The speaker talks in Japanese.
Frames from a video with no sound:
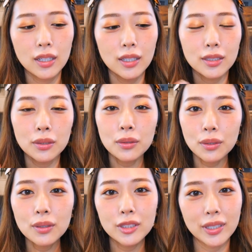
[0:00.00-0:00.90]
その
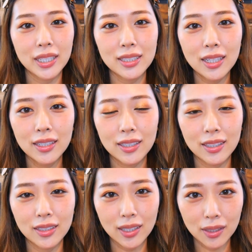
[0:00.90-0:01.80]
当時は気づかな
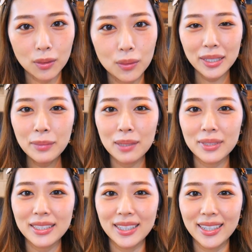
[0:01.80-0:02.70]
かったけど今
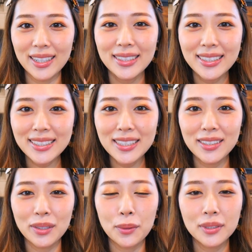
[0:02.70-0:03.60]
見たら記者
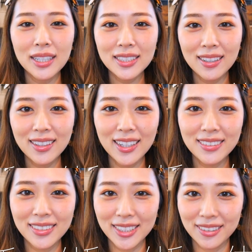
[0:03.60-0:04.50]
に小手さんがい
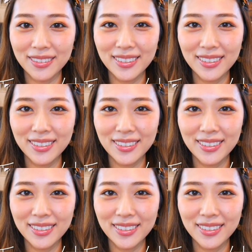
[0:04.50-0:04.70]
るんですよ